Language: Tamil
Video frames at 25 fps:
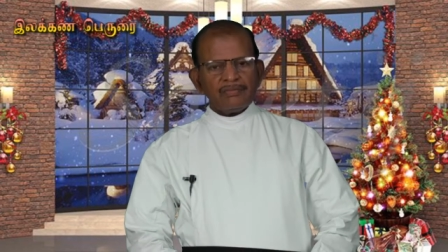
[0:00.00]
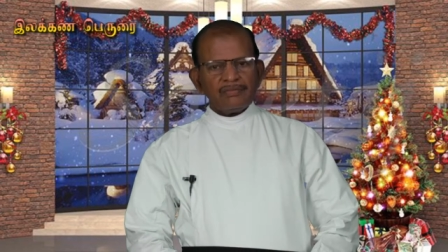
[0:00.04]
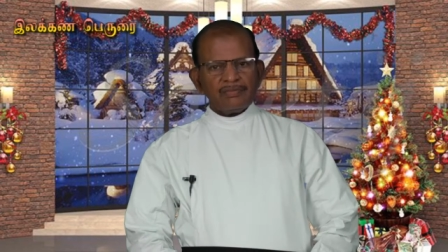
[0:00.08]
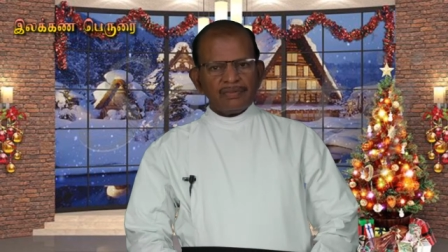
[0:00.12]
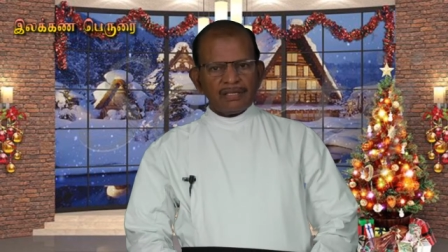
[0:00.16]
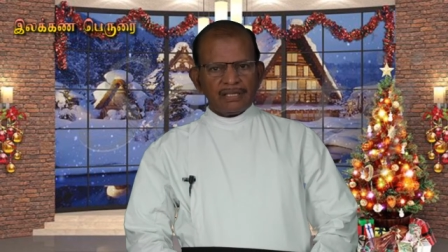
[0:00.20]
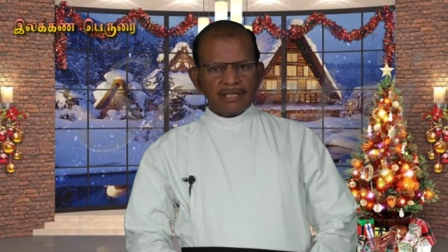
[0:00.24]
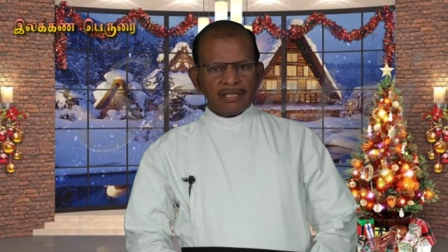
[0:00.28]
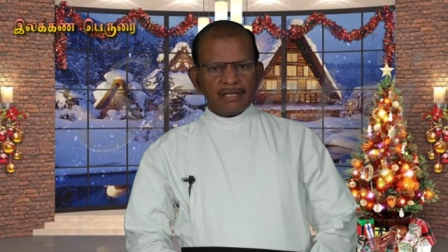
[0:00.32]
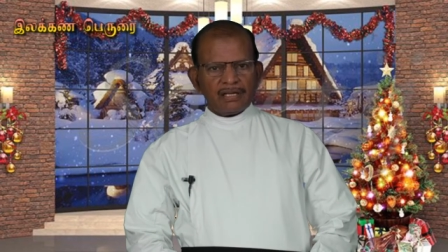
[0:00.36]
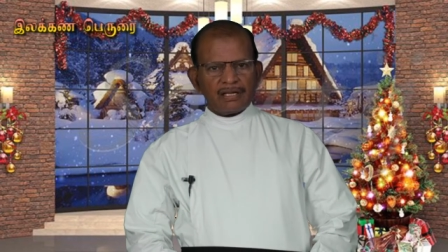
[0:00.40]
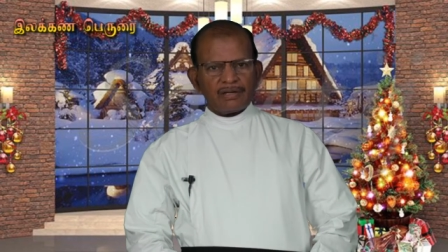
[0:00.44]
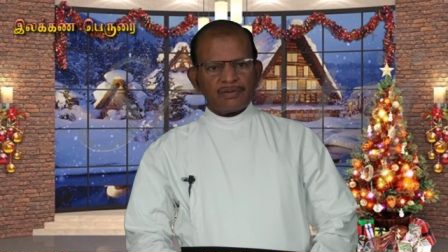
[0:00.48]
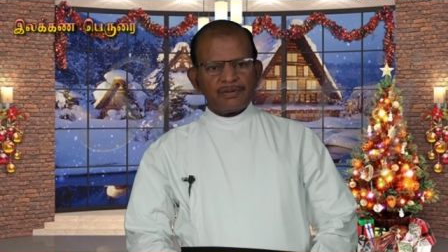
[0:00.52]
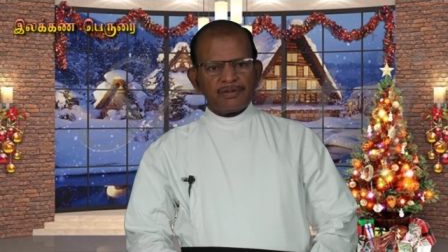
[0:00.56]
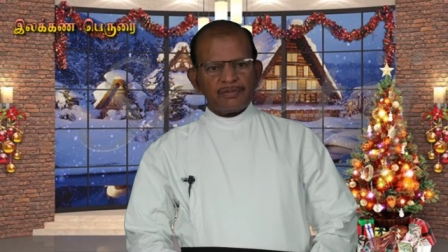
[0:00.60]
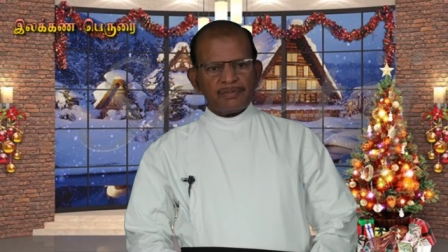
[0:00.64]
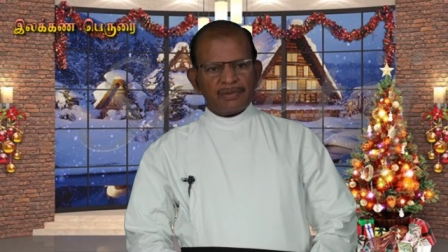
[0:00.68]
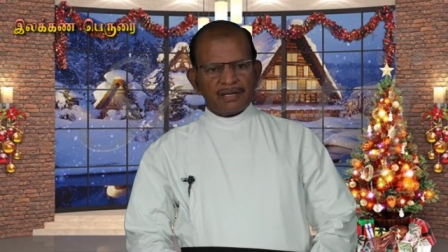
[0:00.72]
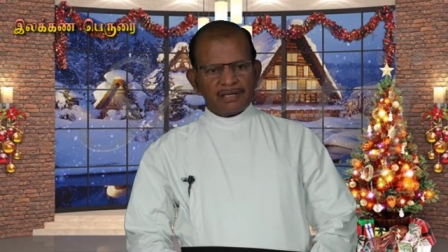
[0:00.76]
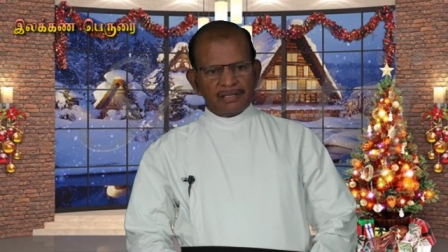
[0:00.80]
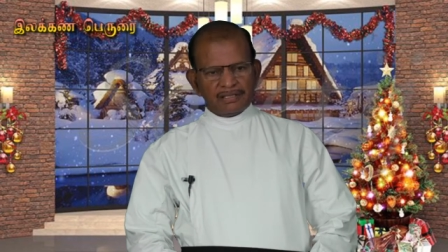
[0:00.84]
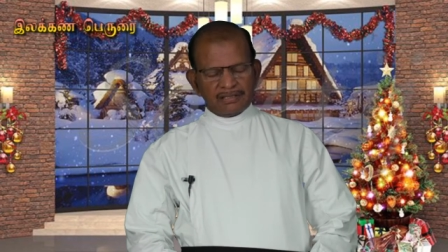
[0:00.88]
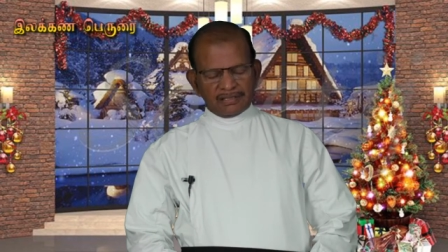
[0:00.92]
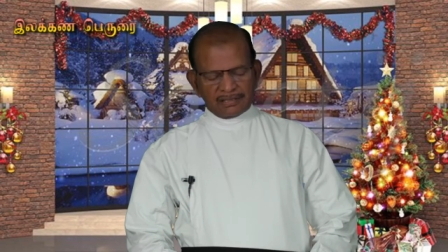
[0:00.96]
மீயாகவே
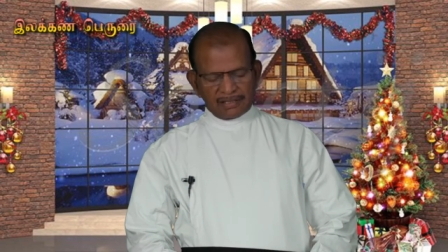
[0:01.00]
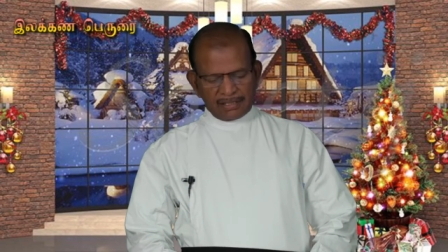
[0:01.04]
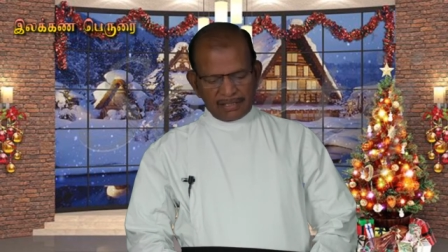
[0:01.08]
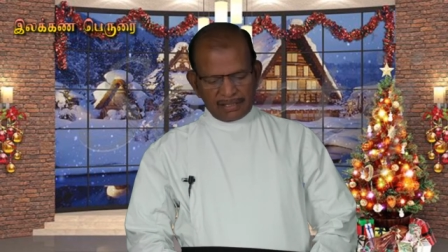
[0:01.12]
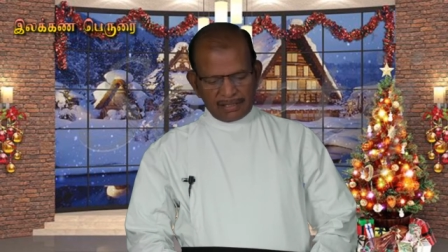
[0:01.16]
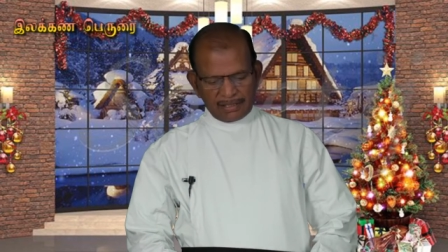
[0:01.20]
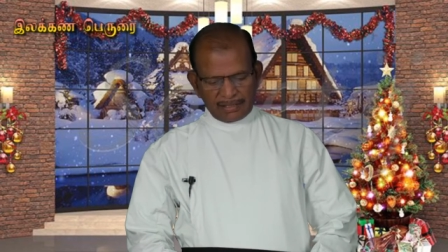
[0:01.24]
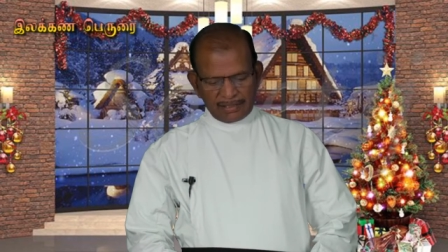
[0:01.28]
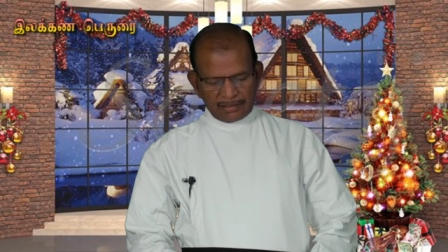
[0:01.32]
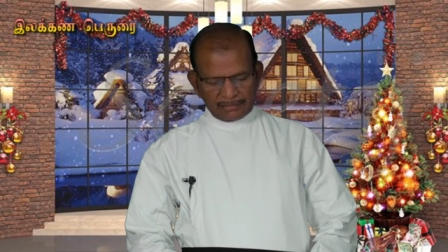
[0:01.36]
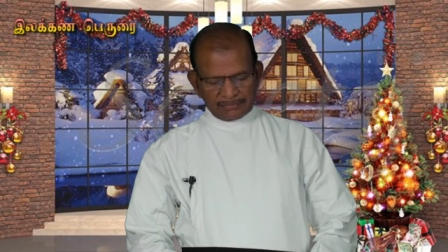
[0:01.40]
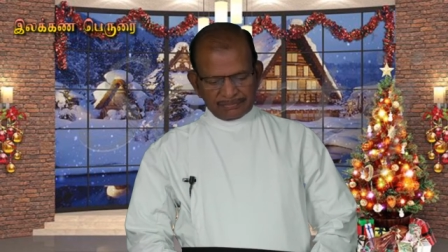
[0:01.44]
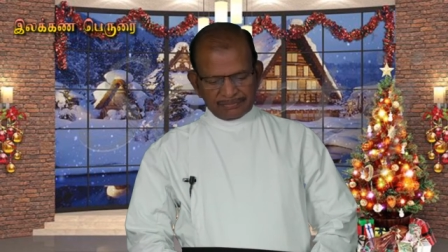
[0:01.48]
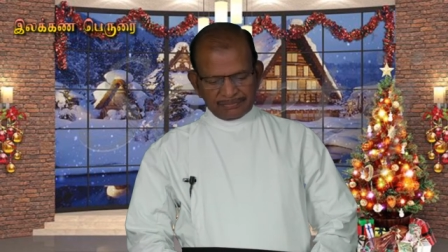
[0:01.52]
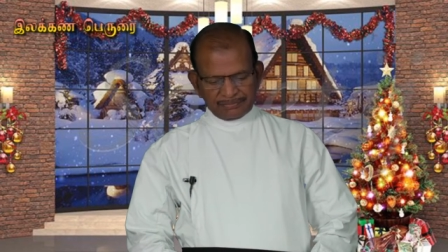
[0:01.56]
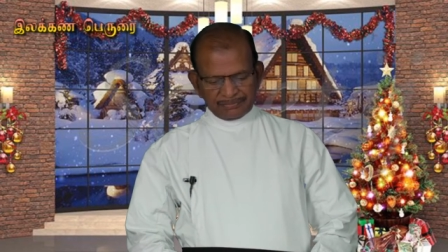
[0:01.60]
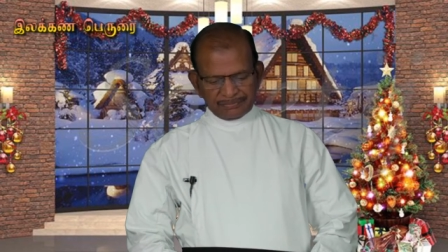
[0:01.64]
மகிழ்ச்சி அடைகிறேன்